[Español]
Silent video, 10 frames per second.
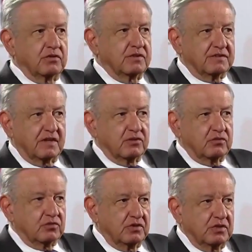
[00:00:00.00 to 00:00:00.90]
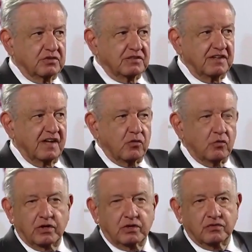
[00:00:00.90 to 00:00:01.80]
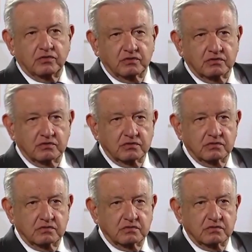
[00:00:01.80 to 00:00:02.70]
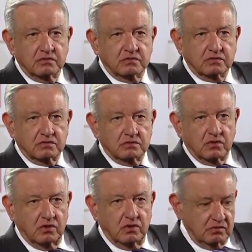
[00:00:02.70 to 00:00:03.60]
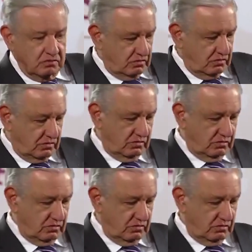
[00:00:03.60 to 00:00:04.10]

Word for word: de Estados Unidos tenía acuerdo con